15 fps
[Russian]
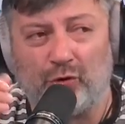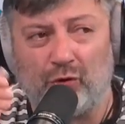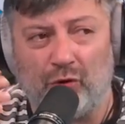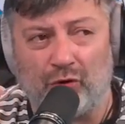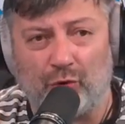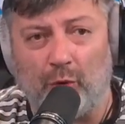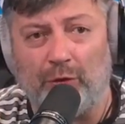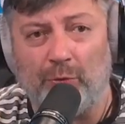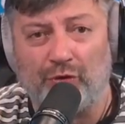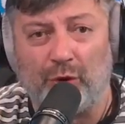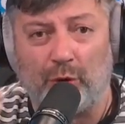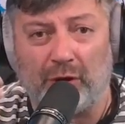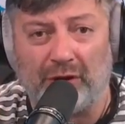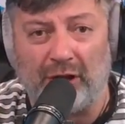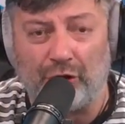школа
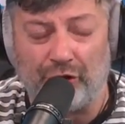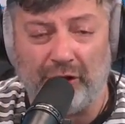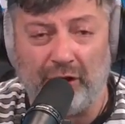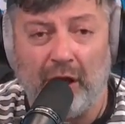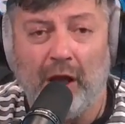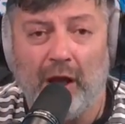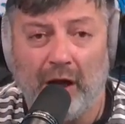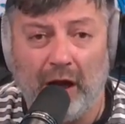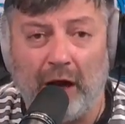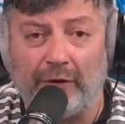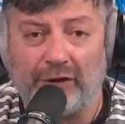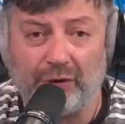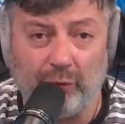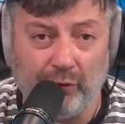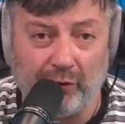международных отношений
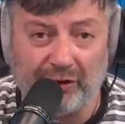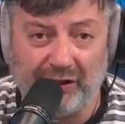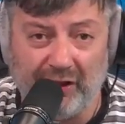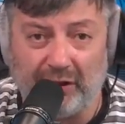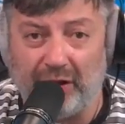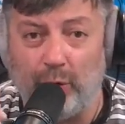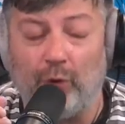Гарвардского университета,